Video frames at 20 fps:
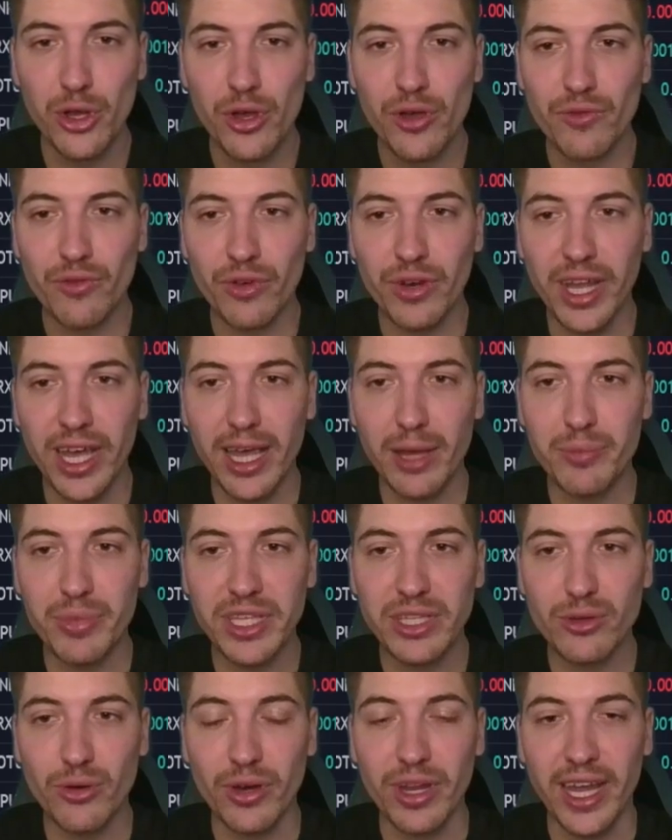Von daher,
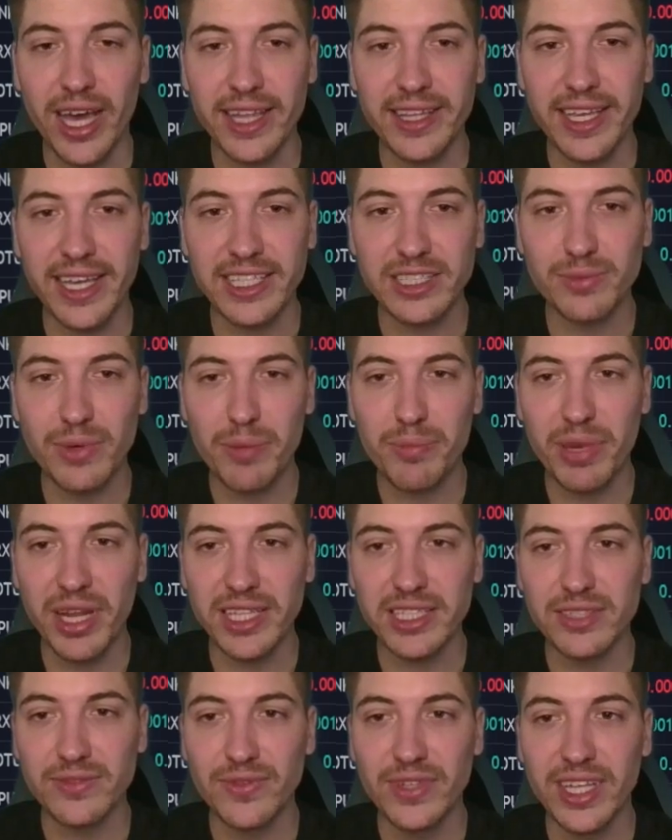Bitcoin hat erstmal
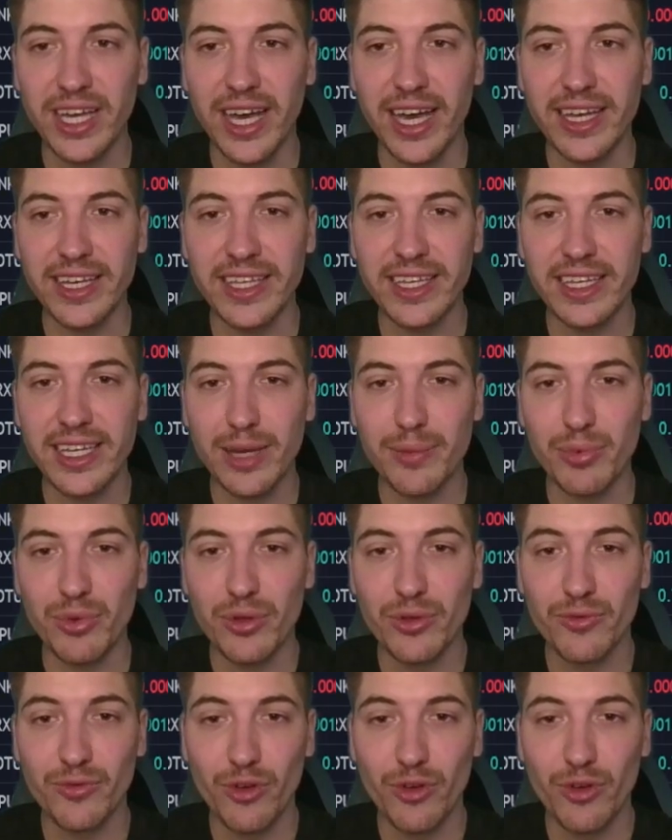Platz wieder an die knapp